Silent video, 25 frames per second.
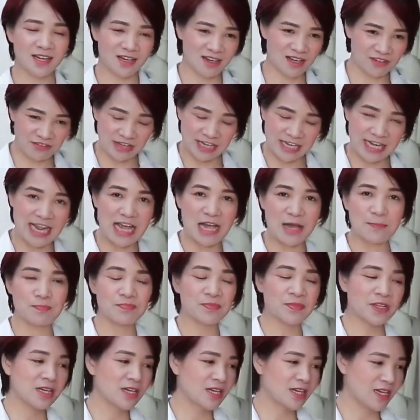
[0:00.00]
người Việt Nam
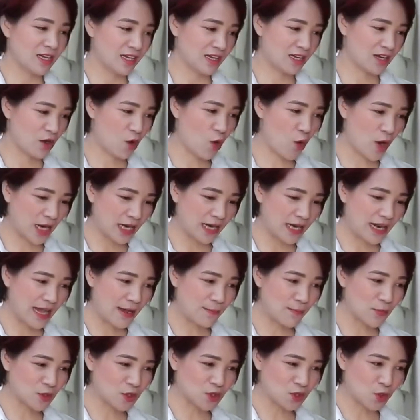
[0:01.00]
ờ, hoặc
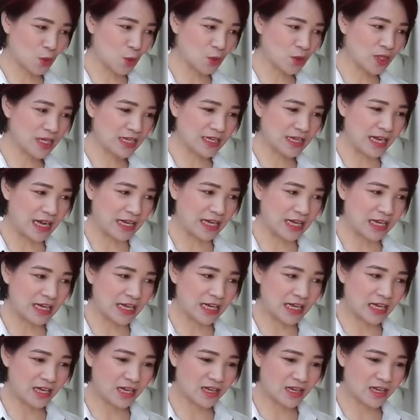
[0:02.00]
là một số tất cả các